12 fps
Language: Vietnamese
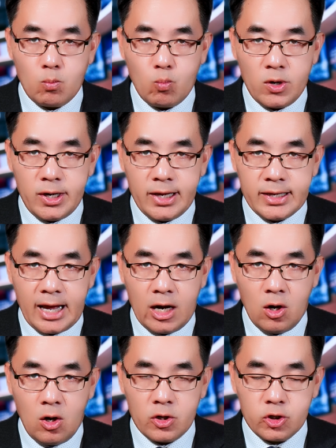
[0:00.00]
một đề nhà
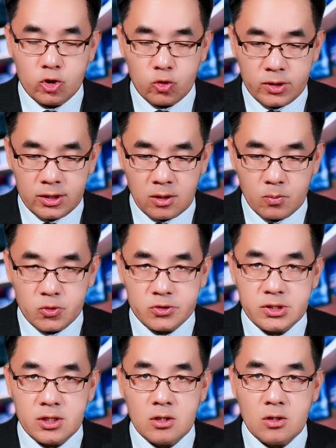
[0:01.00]
lò nhau trâu tới chèm
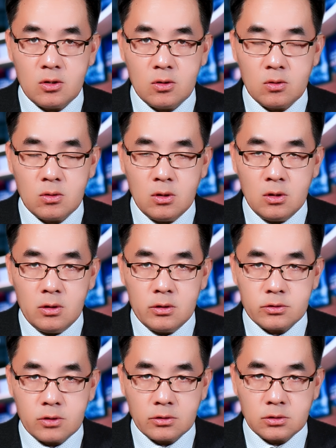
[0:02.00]
Brazil,
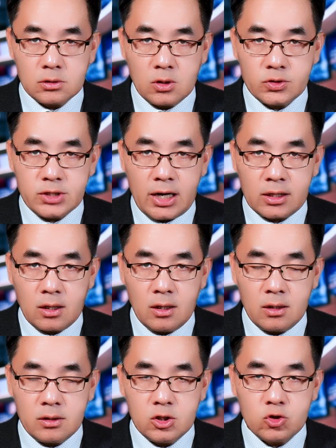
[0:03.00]
sau sự tàu tra tờ
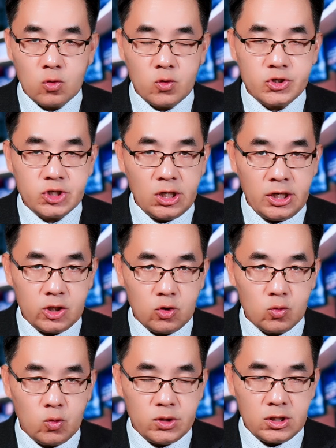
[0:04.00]
nhau trâu lúc chỉ liền tuân
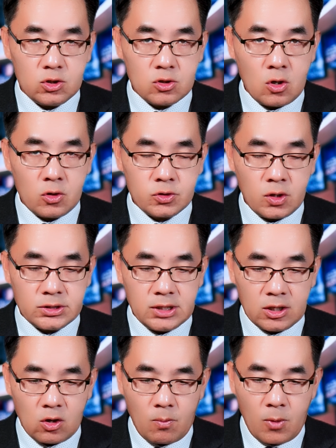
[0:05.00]
hữu tì trâu trong xe
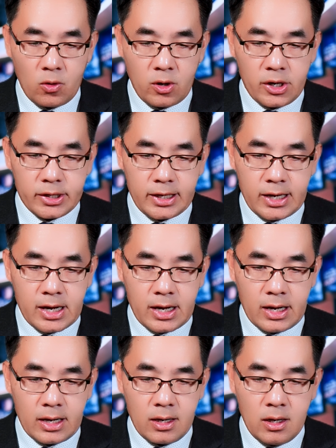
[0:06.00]
nâng gập lâu nói tiề,
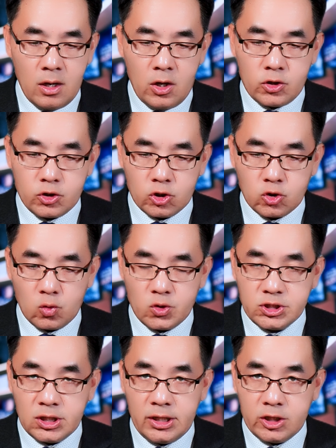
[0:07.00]
nhau trâu lúc
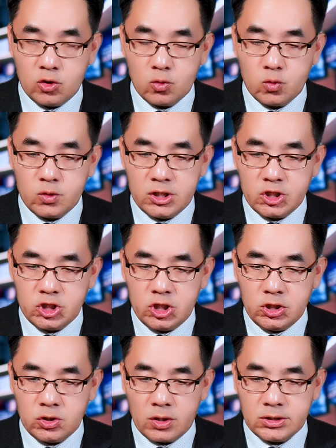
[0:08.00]
chỉ liền tuân hữu tì chi
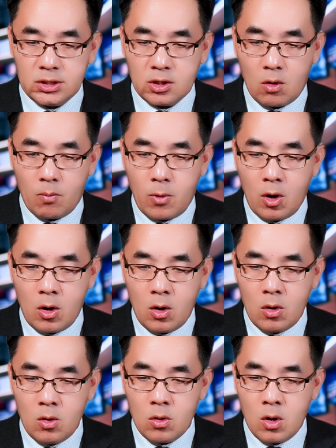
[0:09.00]
trong xe nâng gập
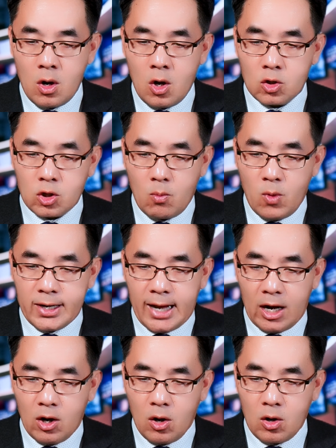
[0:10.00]
lâu, tôi một nhà lò